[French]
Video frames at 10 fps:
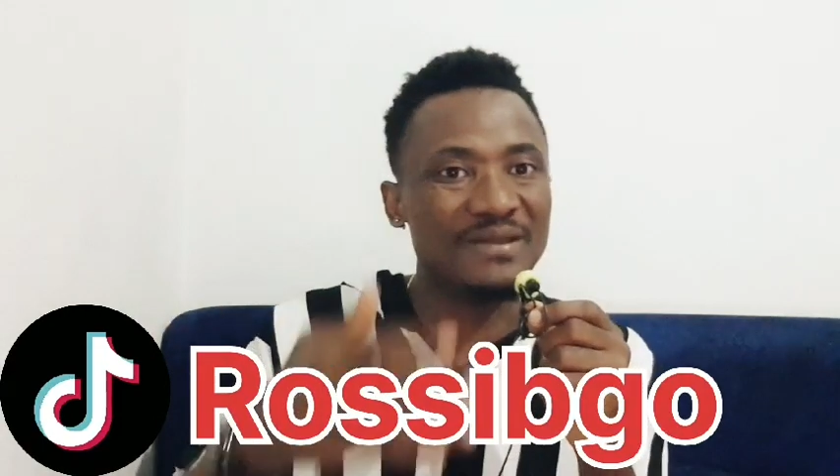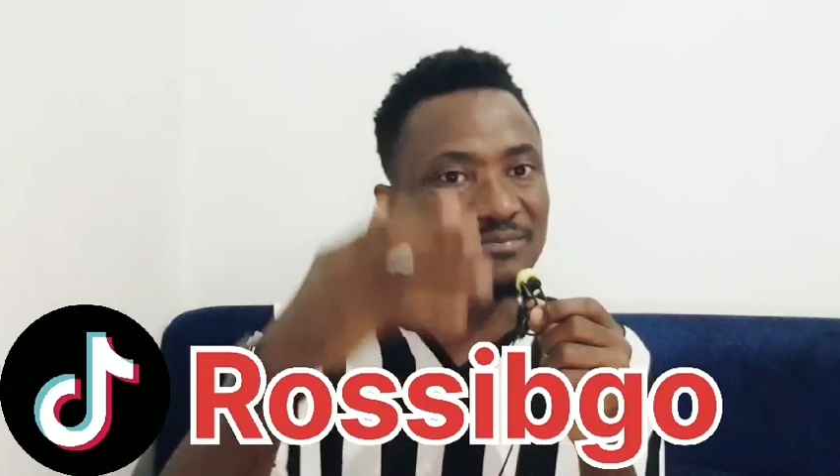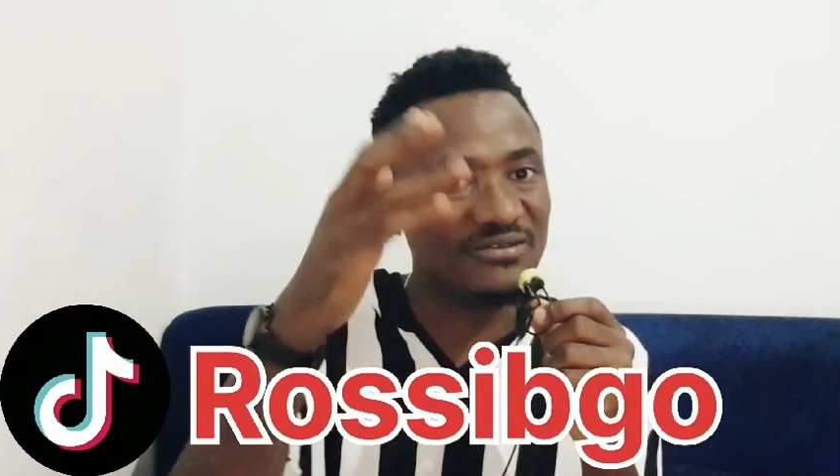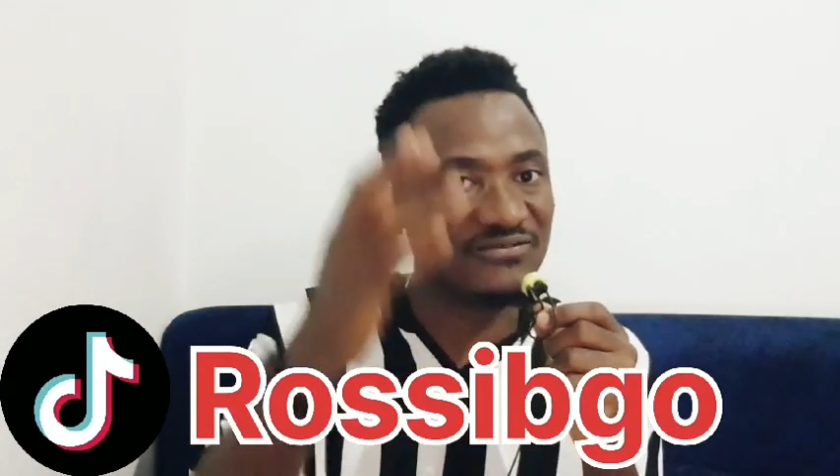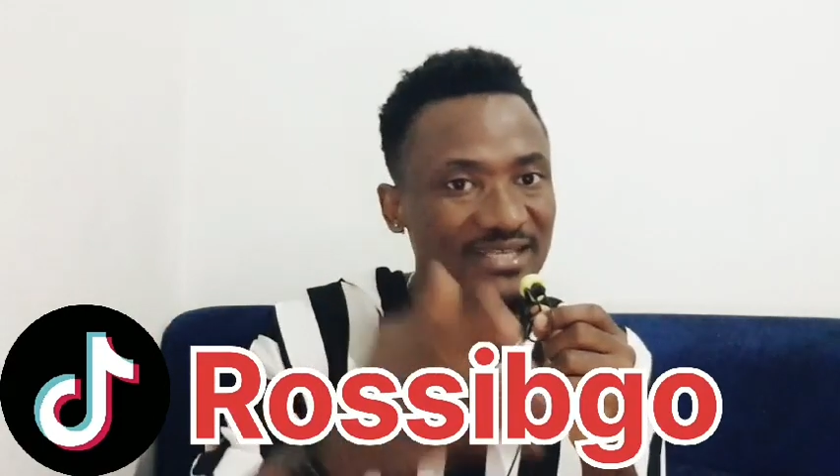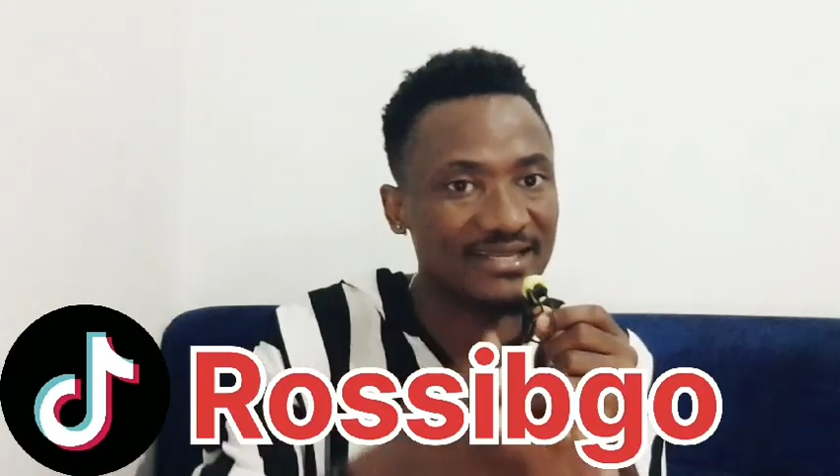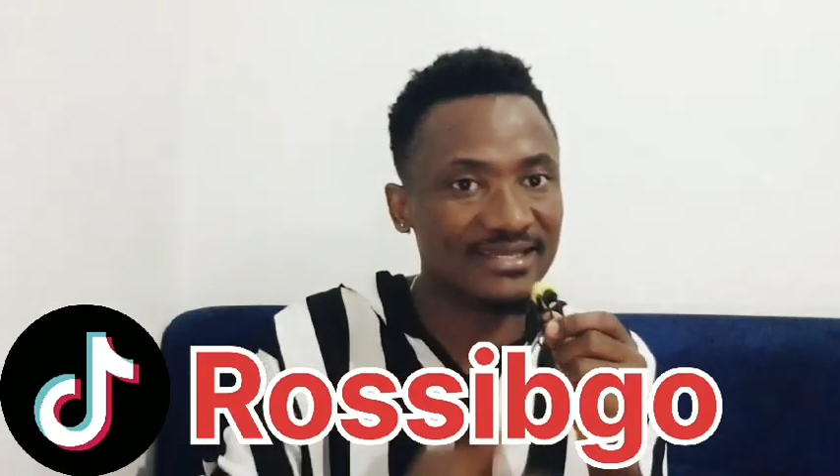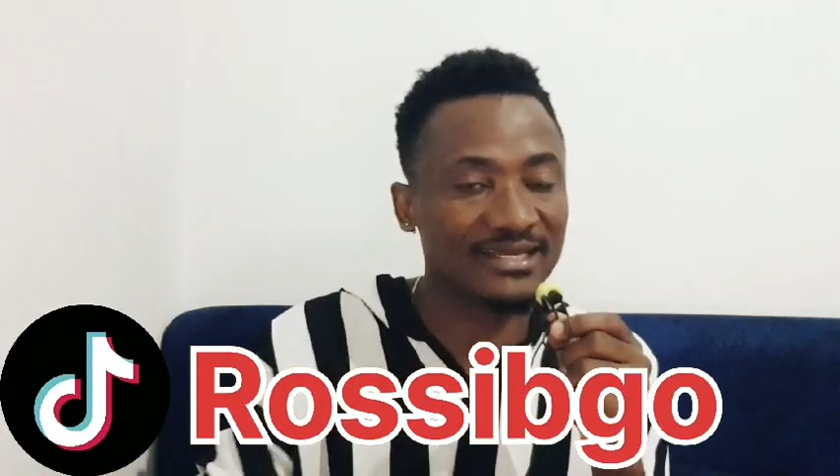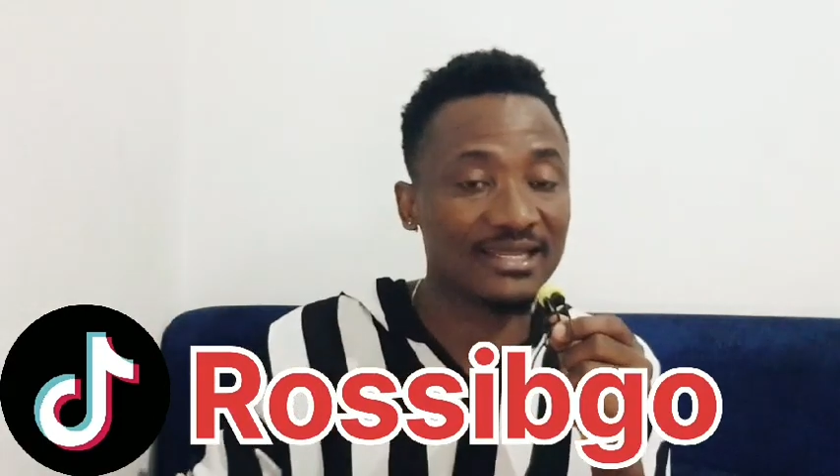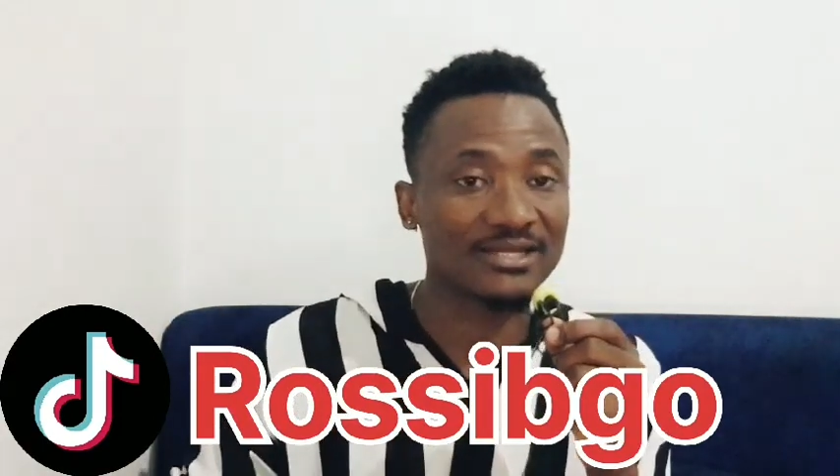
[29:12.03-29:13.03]
et puis il faisait des
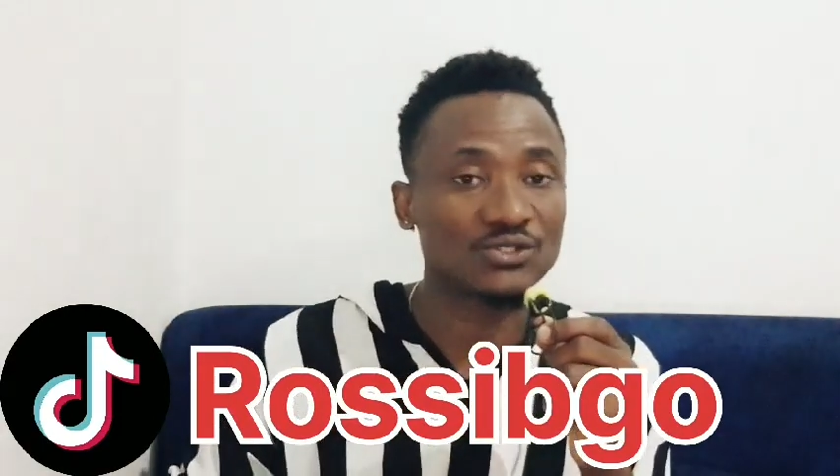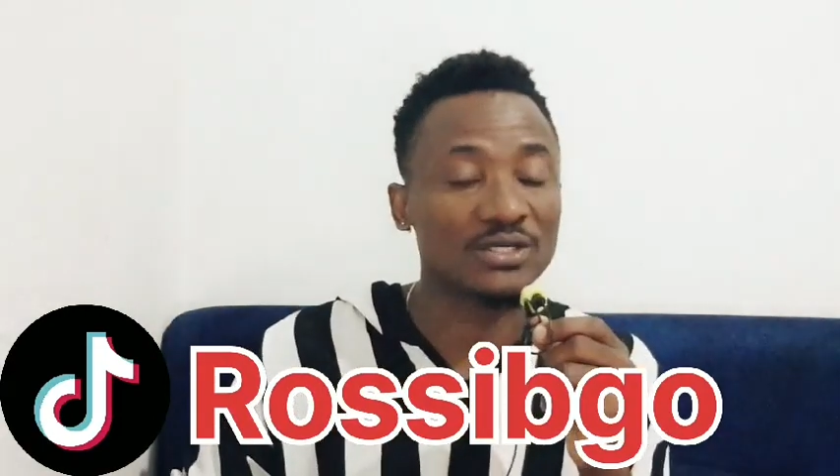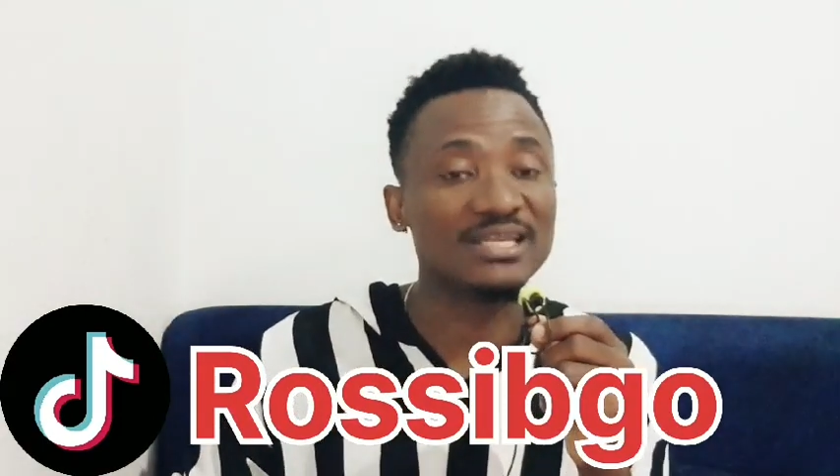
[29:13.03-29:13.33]
déclarations.